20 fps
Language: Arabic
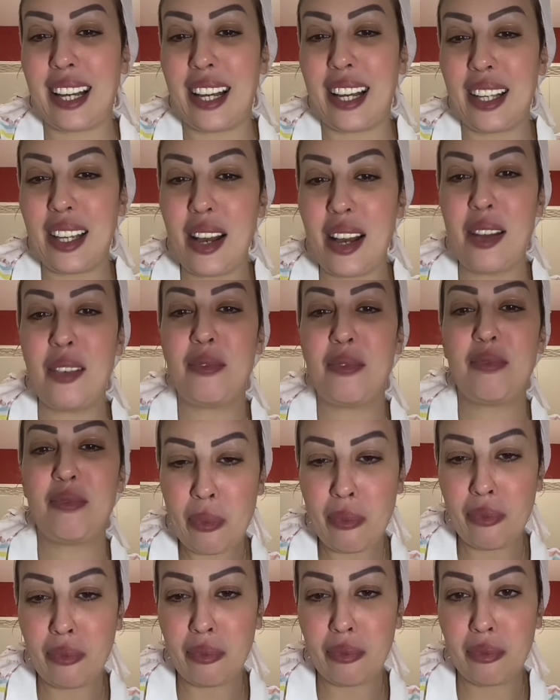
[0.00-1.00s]
لديك القريه
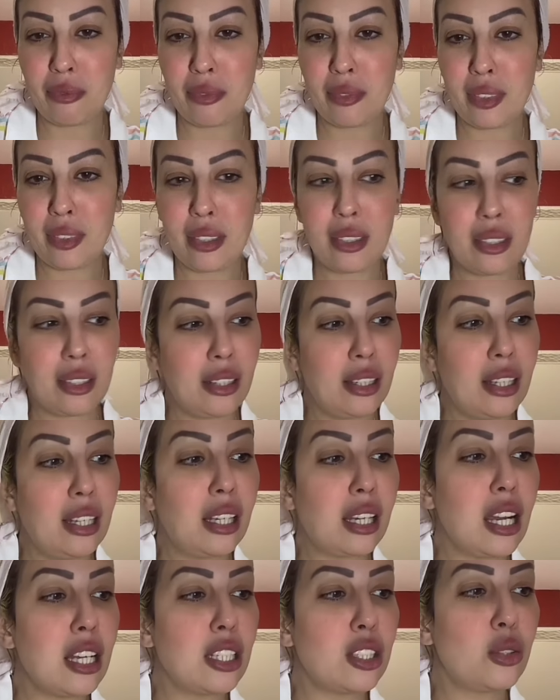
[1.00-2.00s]

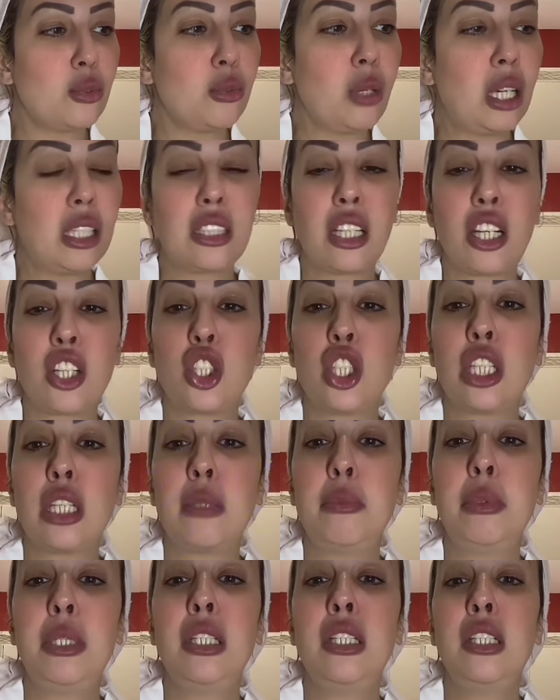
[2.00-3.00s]
لقات واحد
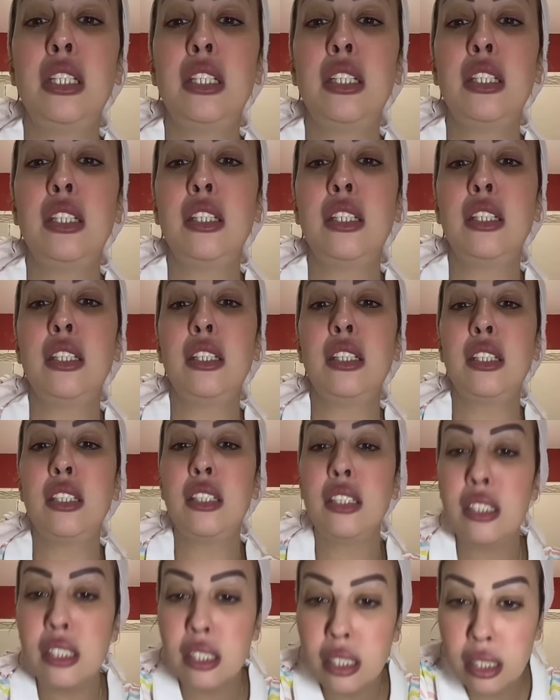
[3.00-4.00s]
الراجل
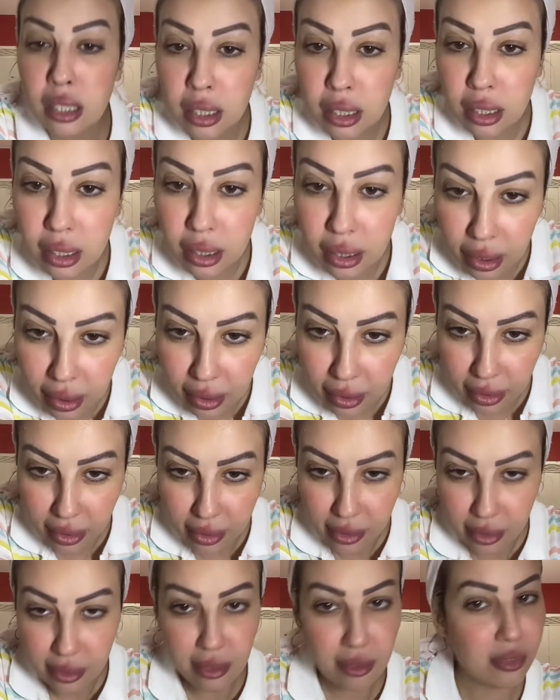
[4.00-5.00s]
كبير
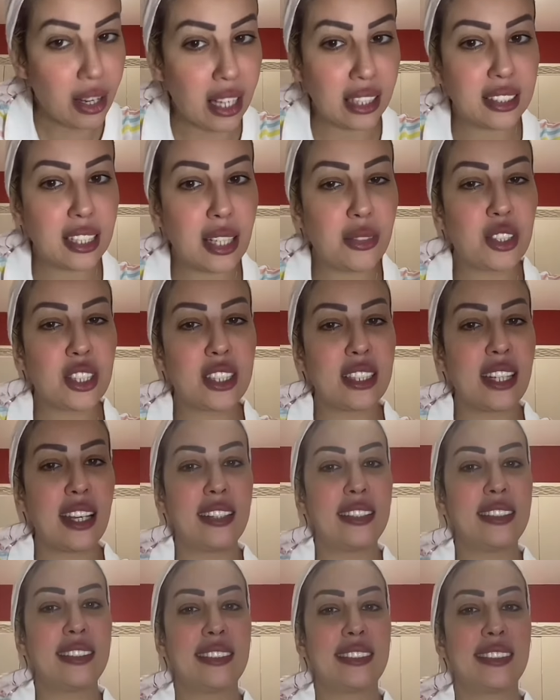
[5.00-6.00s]
ما غنصيب
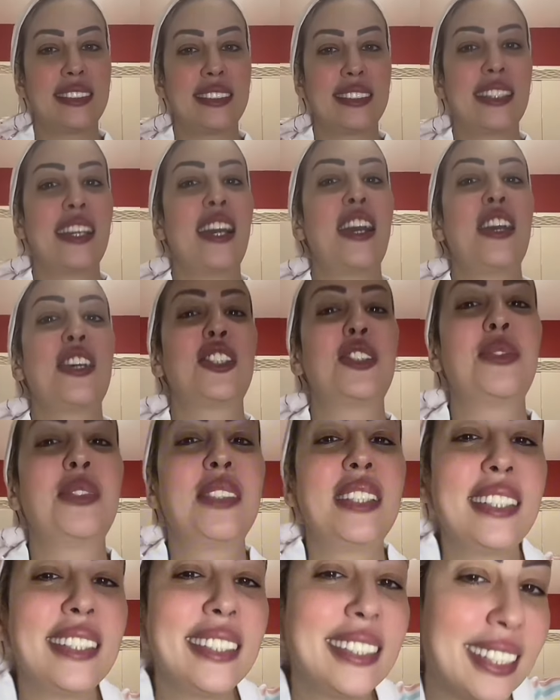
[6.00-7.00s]
سنان
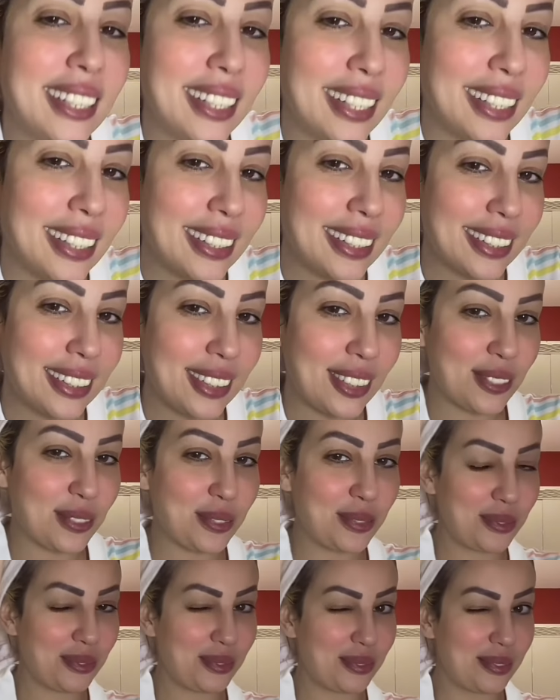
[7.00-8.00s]
عاجبني هاك
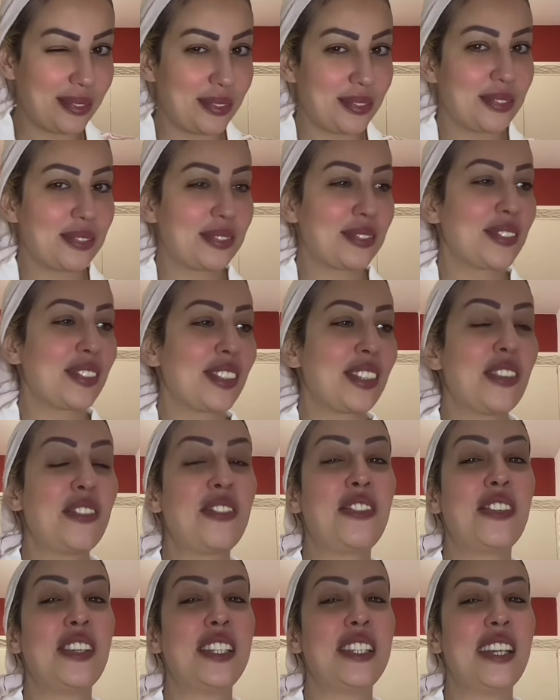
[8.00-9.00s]

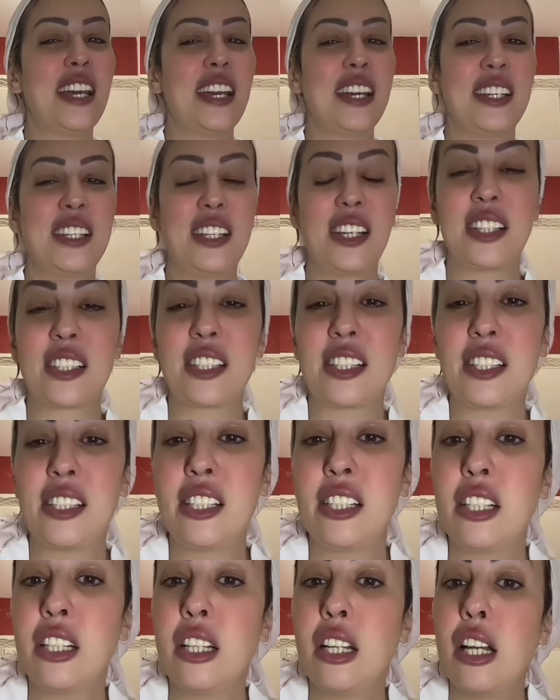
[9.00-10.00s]
فنا انا
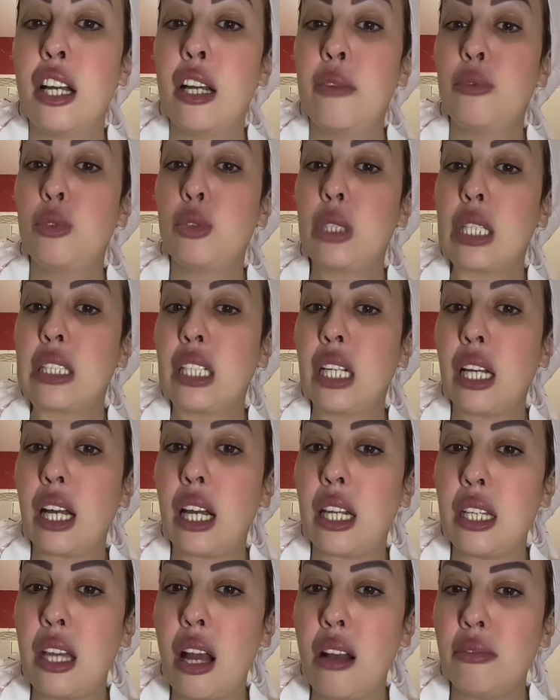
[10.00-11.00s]
نوصل ديك
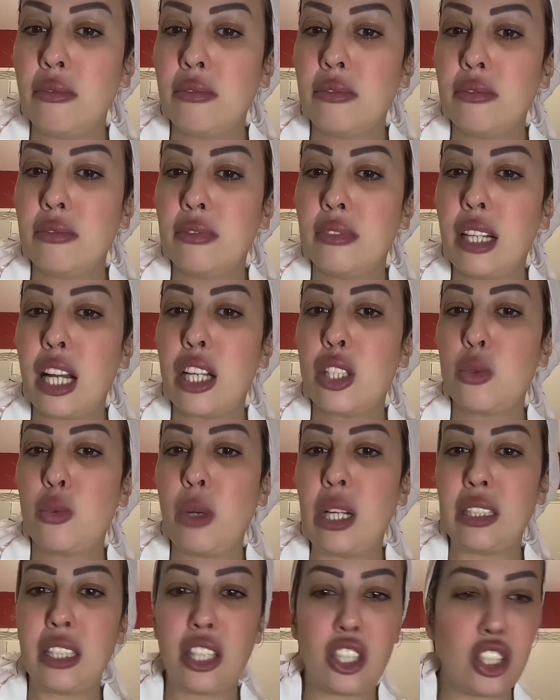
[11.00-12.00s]
القريه
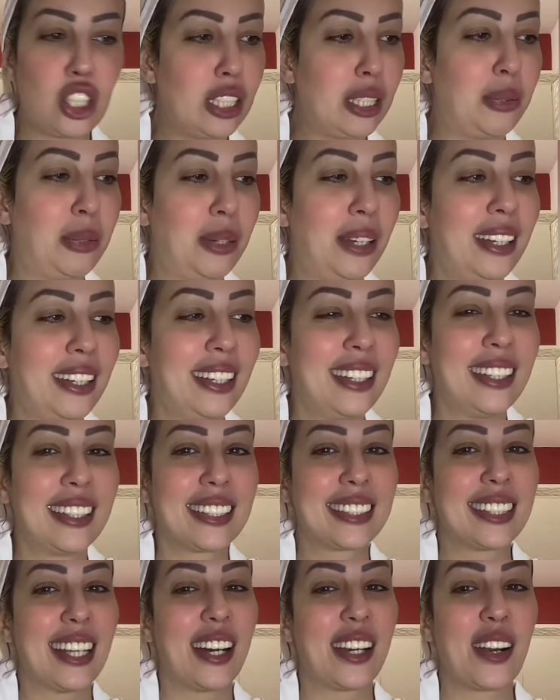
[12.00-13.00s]
لقات واحد الراجل كبير